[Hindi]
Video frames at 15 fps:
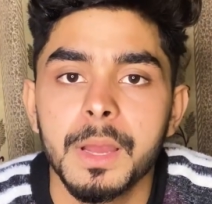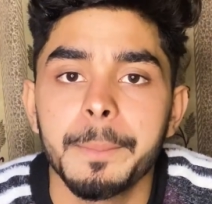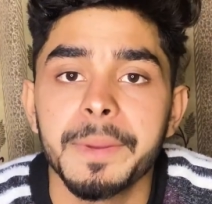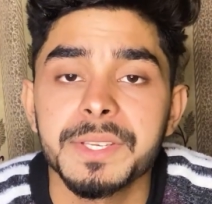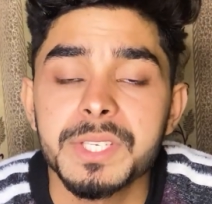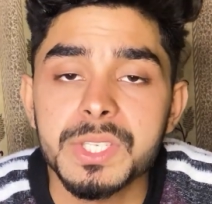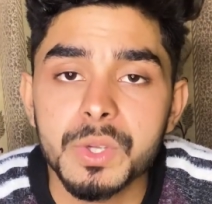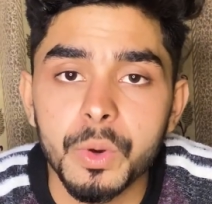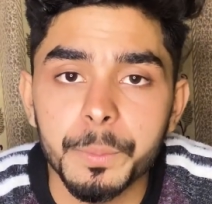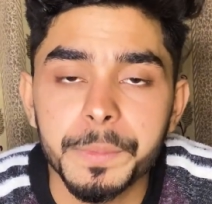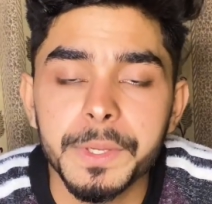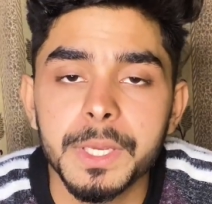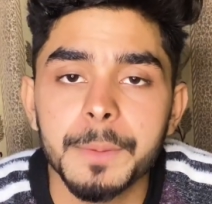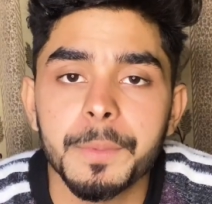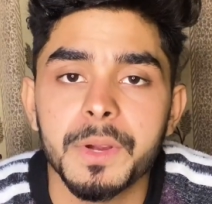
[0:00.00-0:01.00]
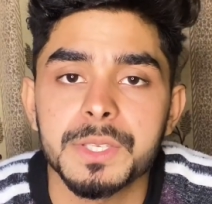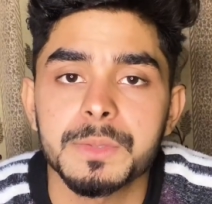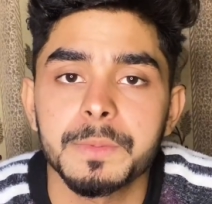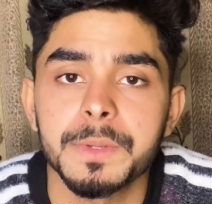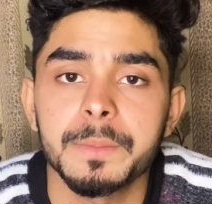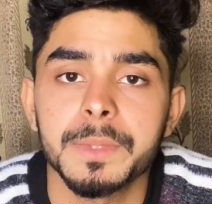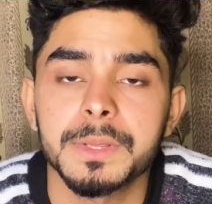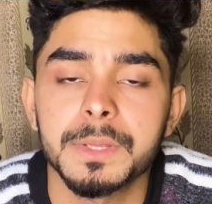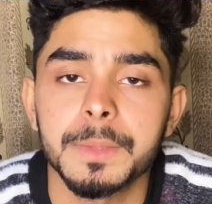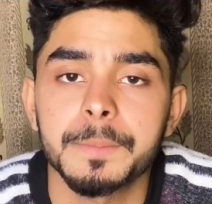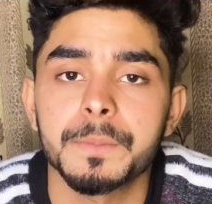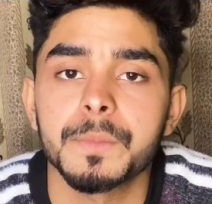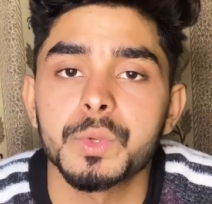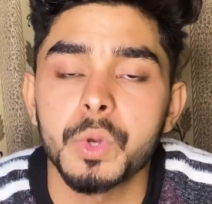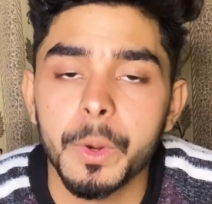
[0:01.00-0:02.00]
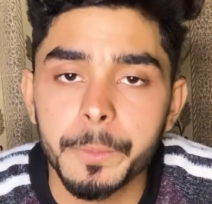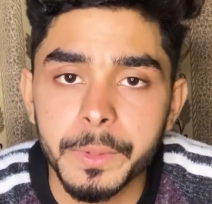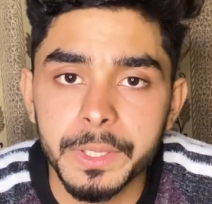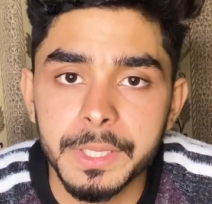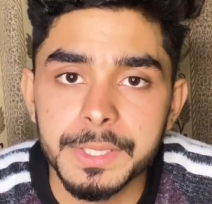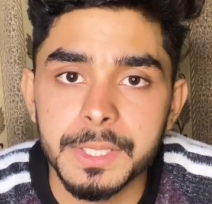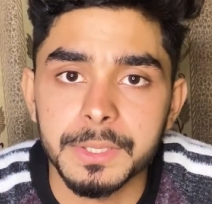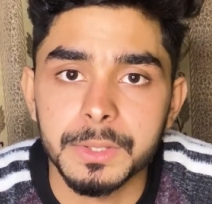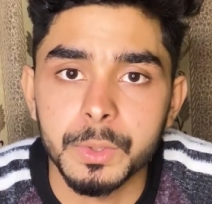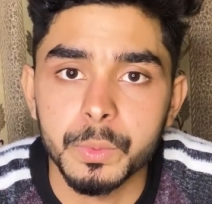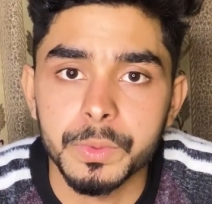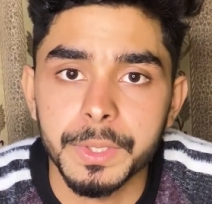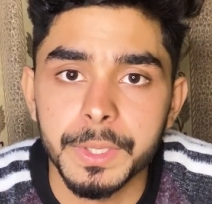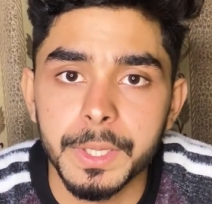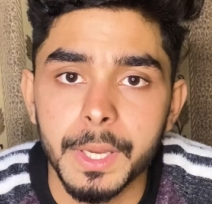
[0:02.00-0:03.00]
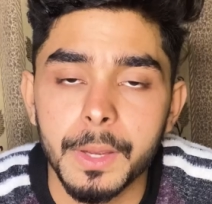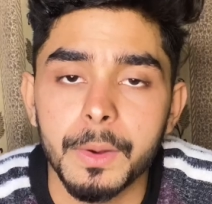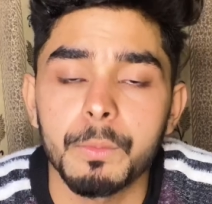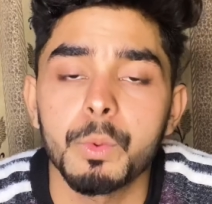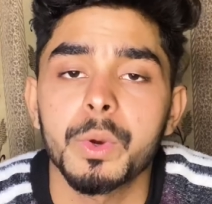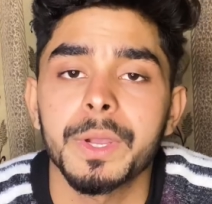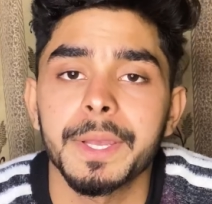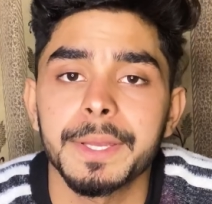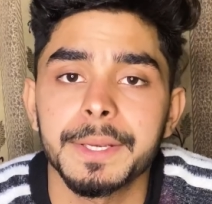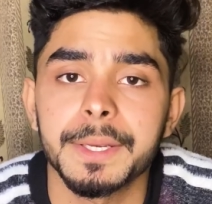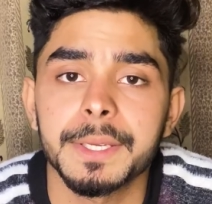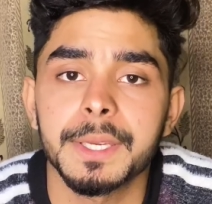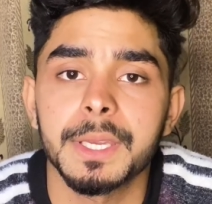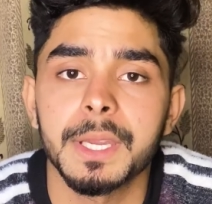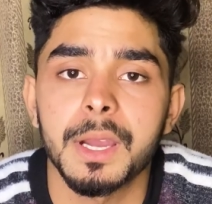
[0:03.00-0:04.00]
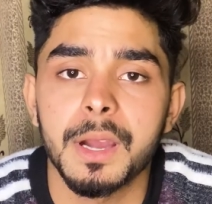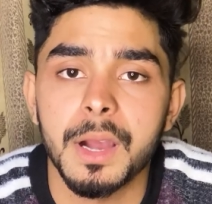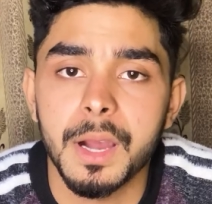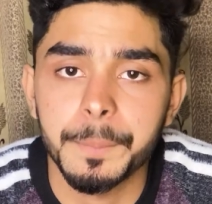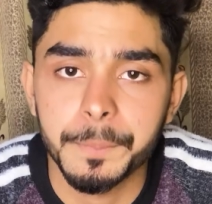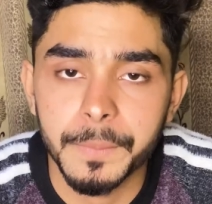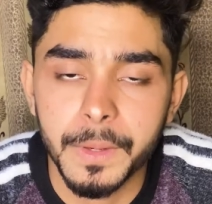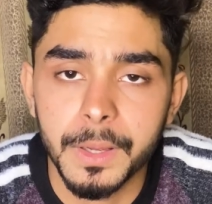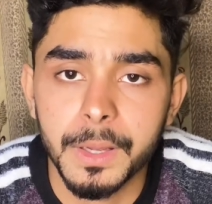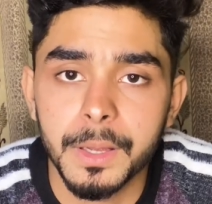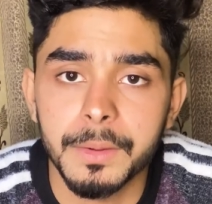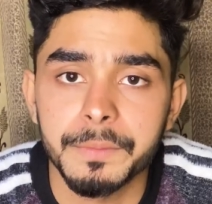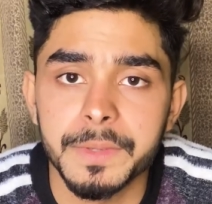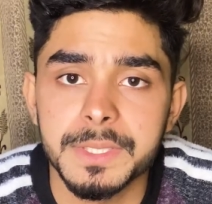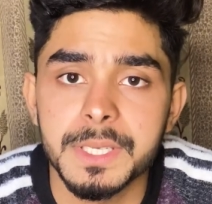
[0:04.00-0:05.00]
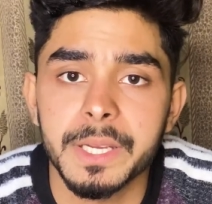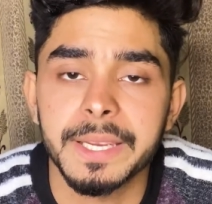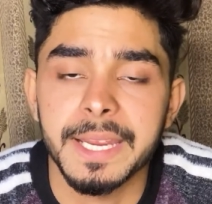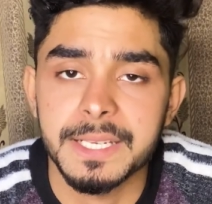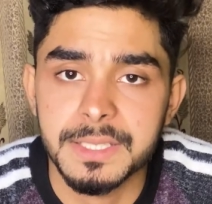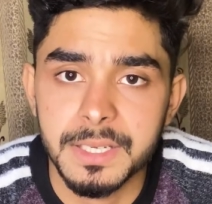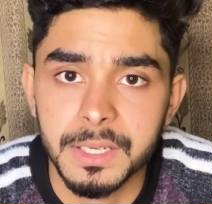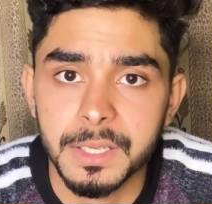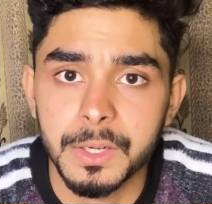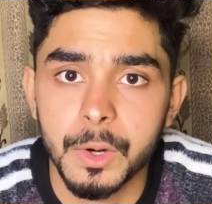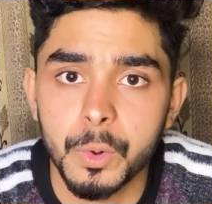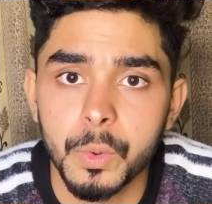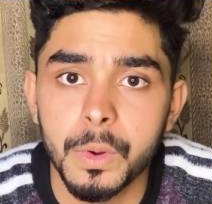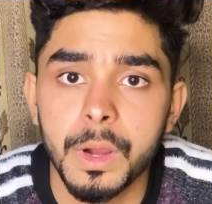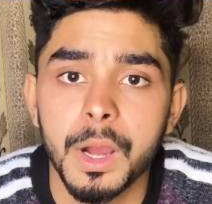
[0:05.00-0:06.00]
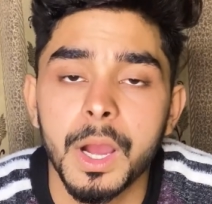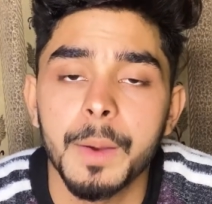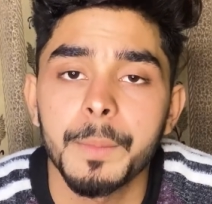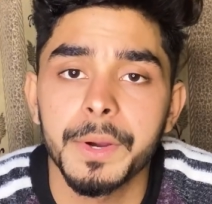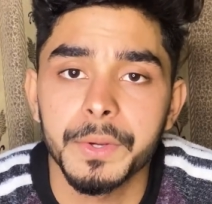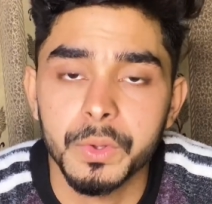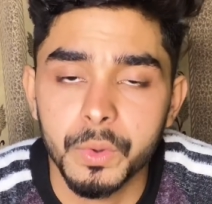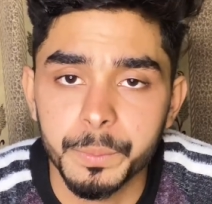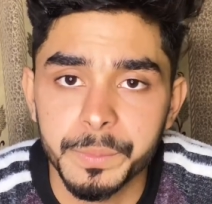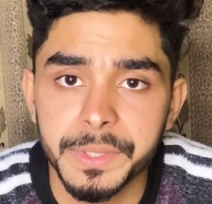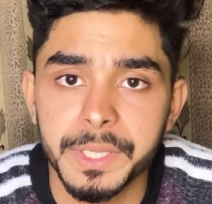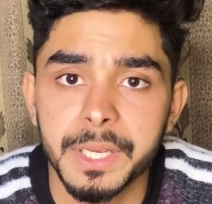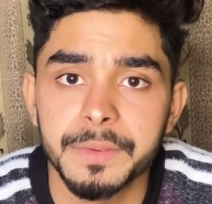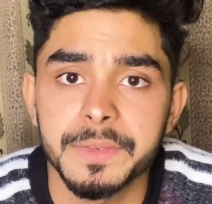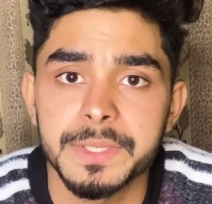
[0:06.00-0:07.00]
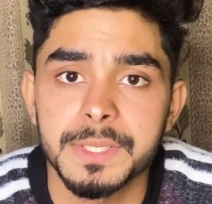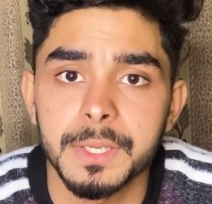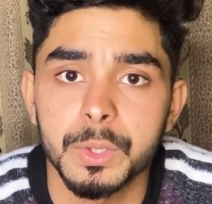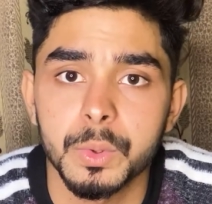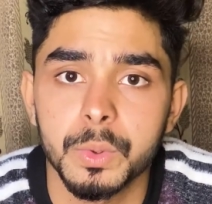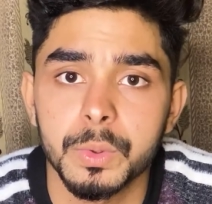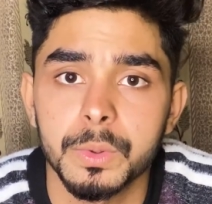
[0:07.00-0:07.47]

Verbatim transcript: मैं जिस कंपनी के पास भी मतलब जॉब के लिए जाता हूँ ठीक है वो कह रहे हैं कि अपना वीज़ा कैंसिल कराओ हमारी कंपनी का वीज़ा लो